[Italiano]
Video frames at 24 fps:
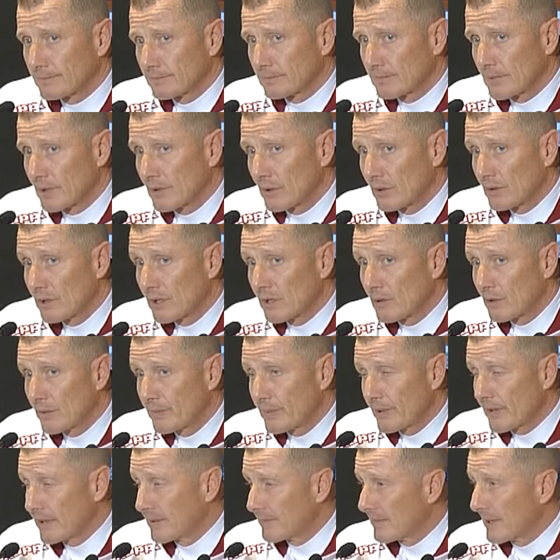l'ho detto
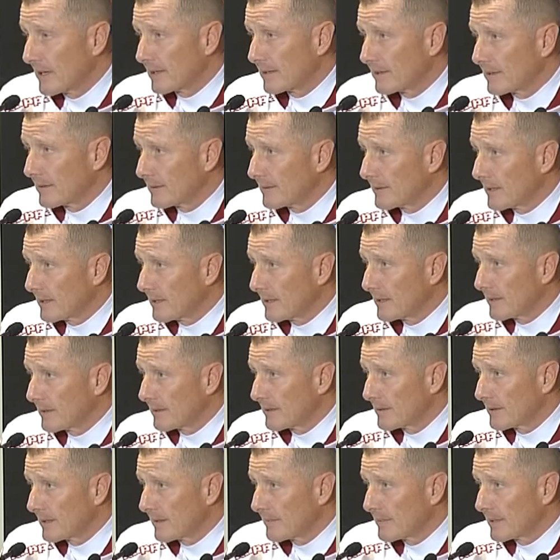prima, è
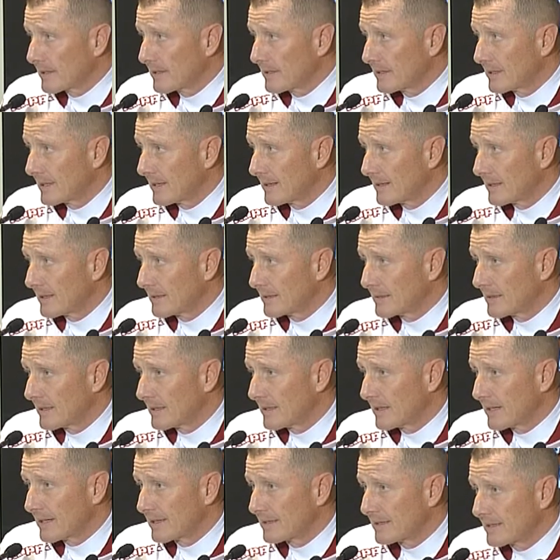una partita
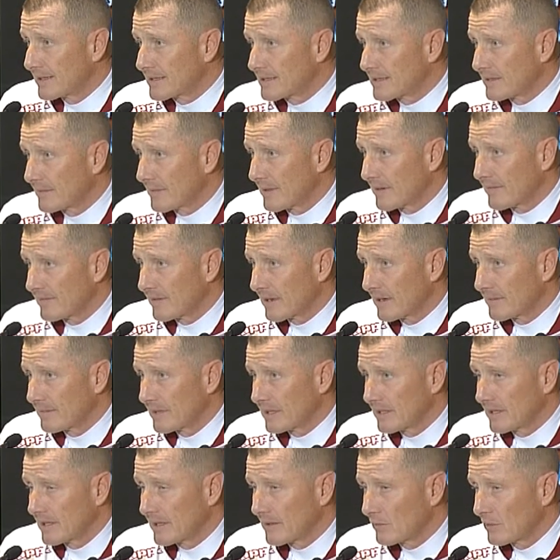delicatissima,
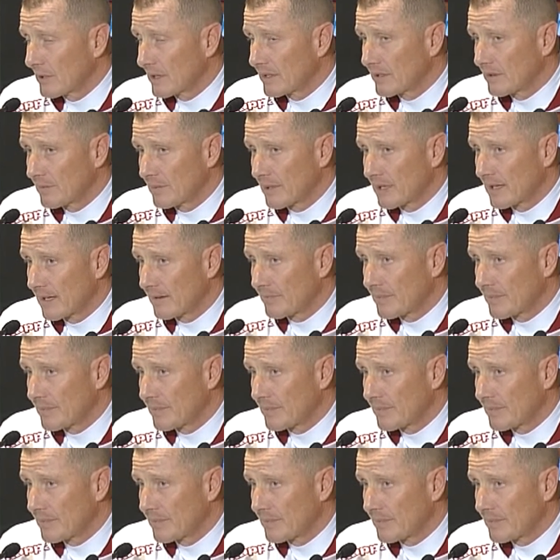veramente una di quelle da